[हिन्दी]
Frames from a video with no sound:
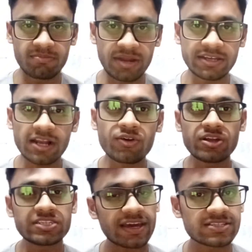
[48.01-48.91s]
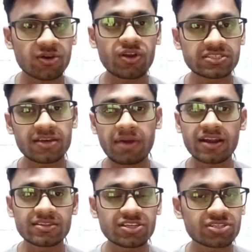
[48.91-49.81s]
मेडिकल कॉलेज एक ऐसा कॉलेज है
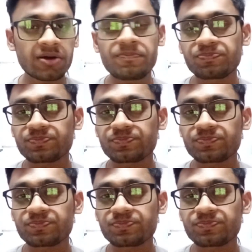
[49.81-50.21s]
भारत देश का